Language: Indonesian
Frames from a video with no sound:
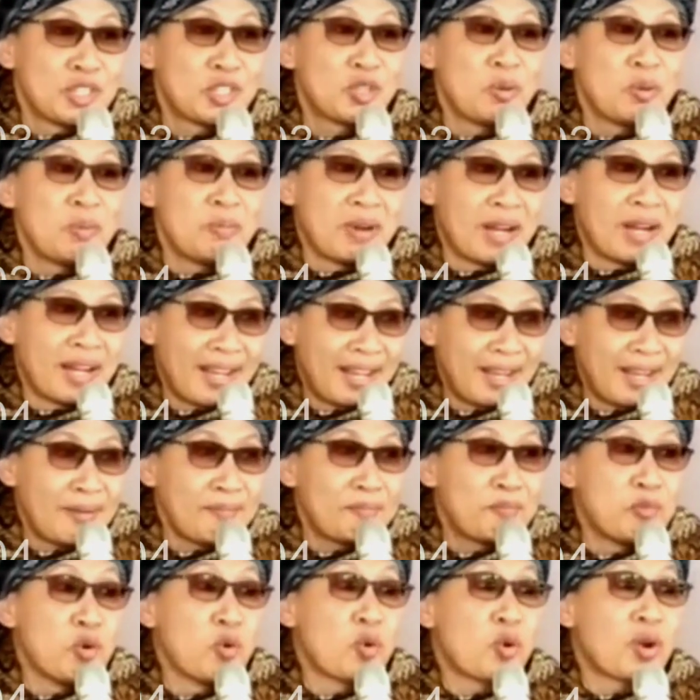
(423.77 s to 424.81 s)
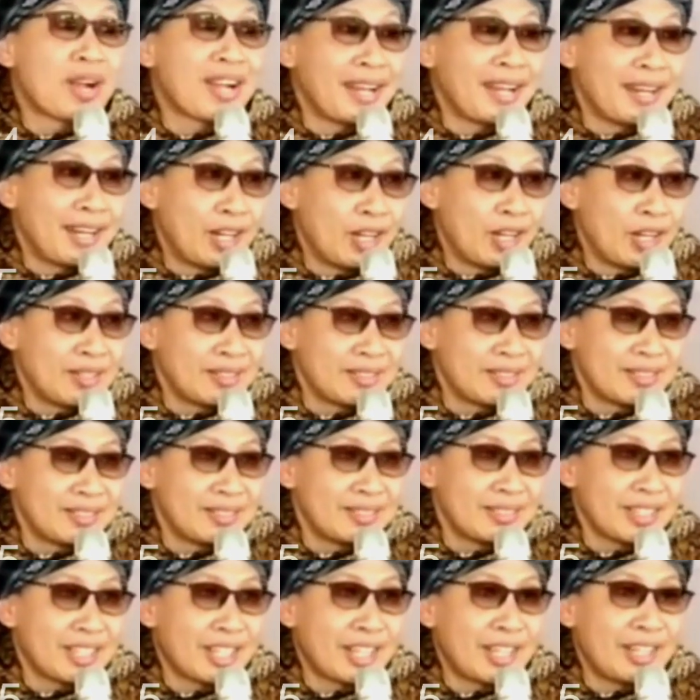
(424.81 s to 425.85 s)
Cuma bukan
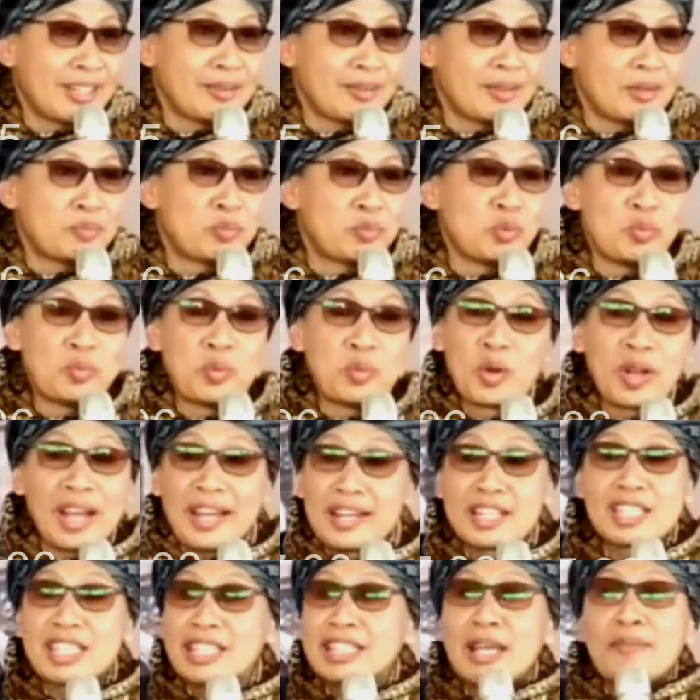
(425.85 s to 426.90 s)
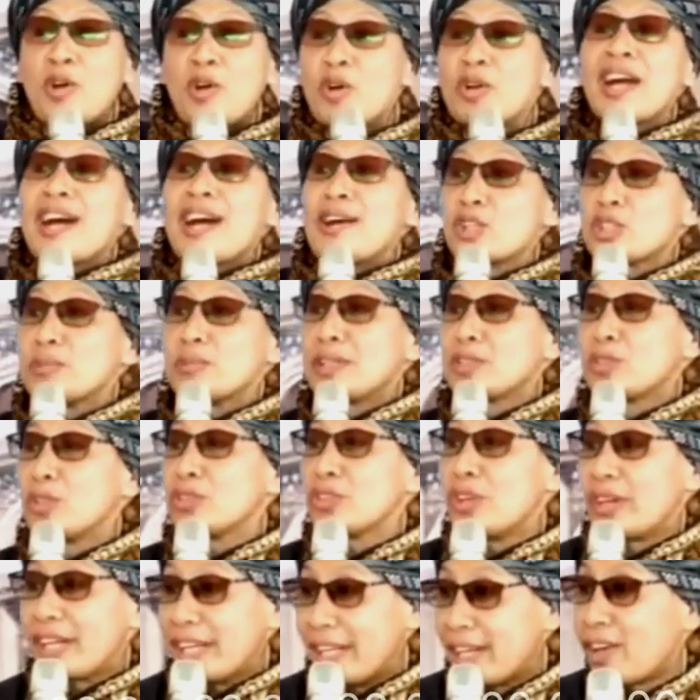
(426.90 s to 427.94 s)
bukan setiap orang harus
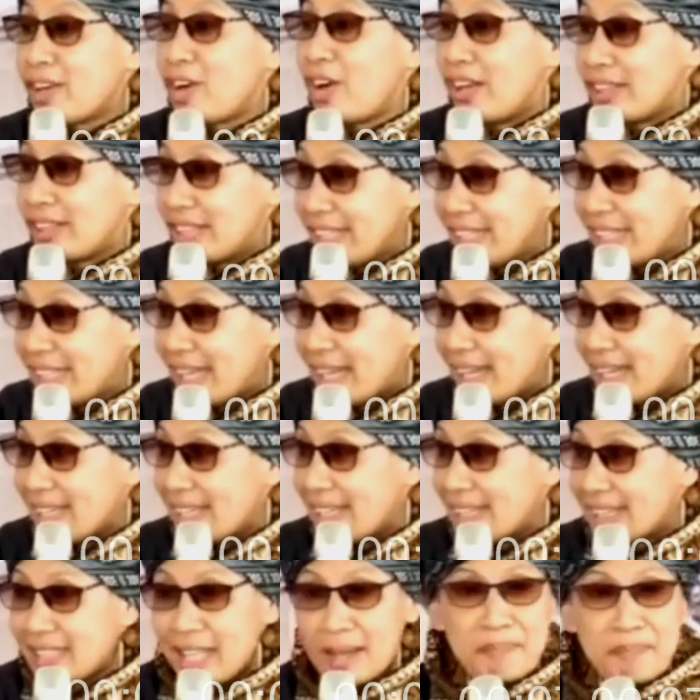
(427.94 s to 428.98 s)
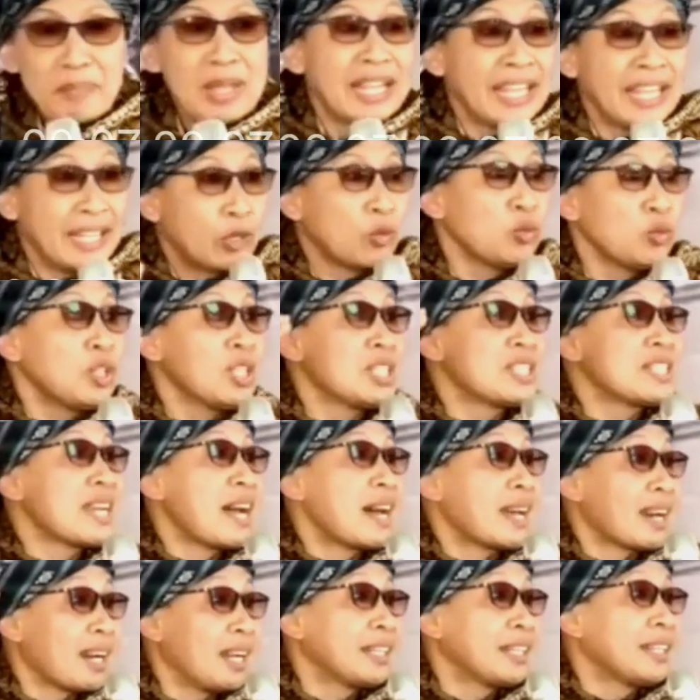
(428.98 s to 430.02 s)
masuk torekoh, tidak tapi ngikuti
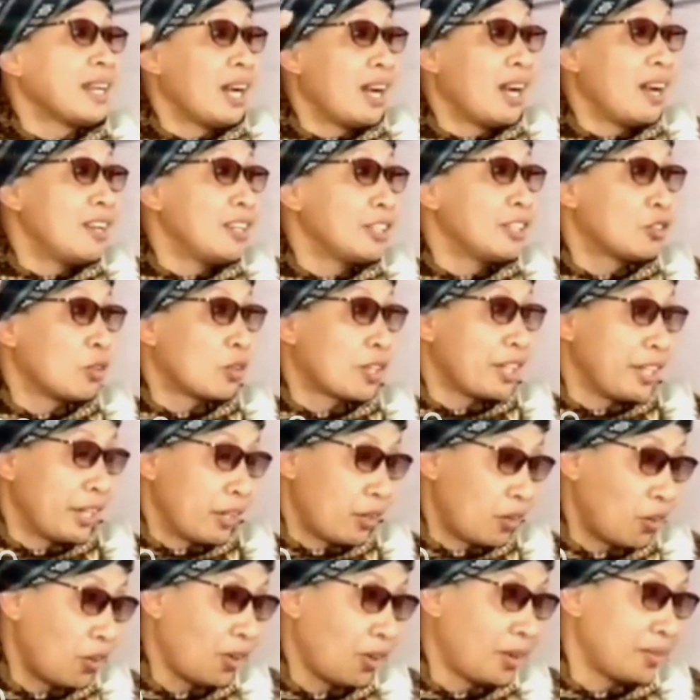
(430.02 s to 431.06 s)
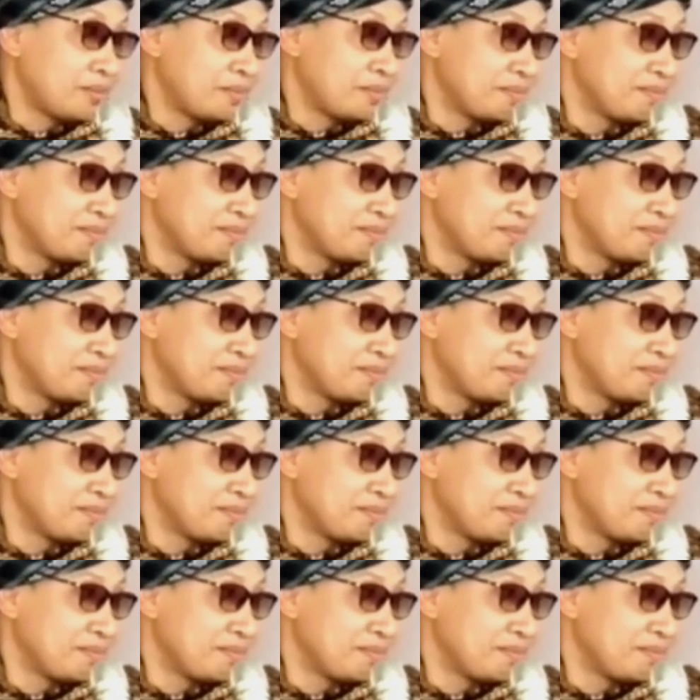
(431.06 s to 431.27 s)
caranya ahli torekoh.